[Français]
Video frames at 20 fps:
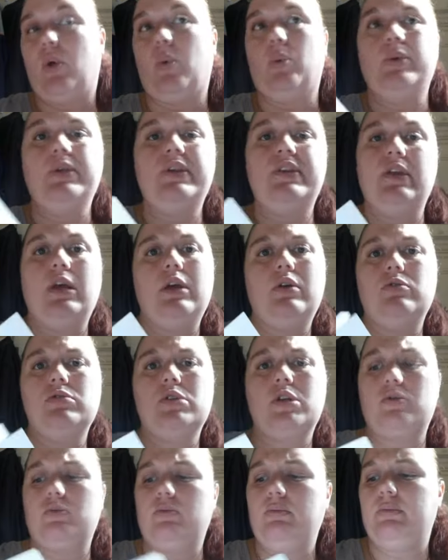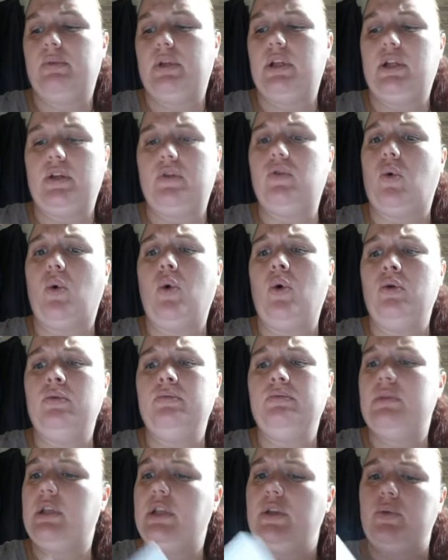Oui c'est un cochon, mais il est trop
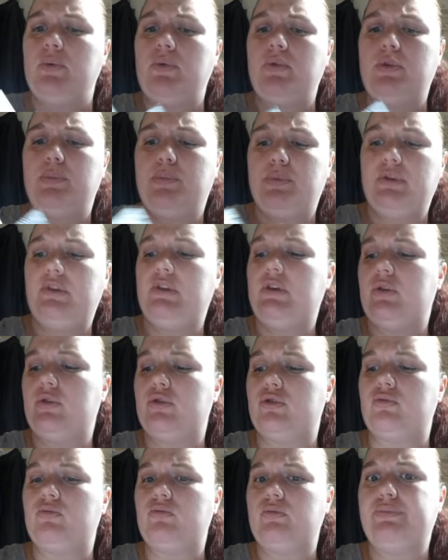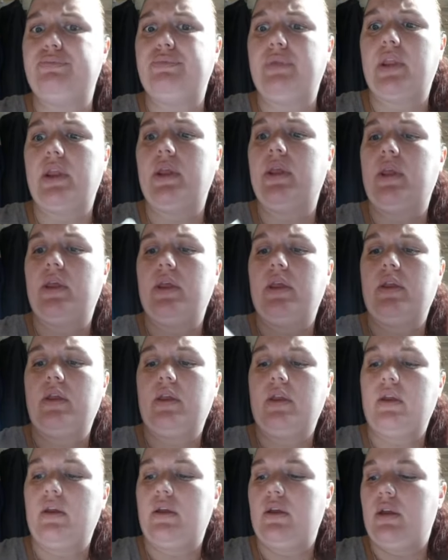mignon ce petit cochon.
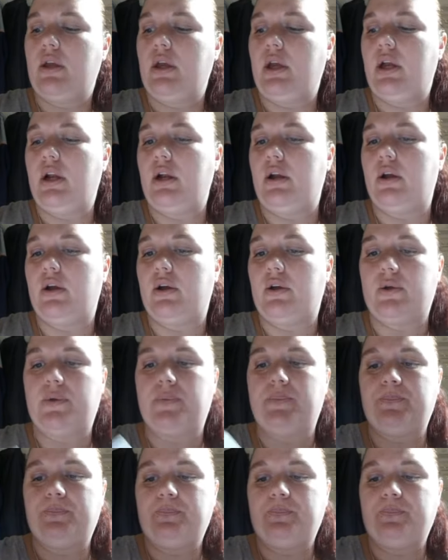Alors... Euh,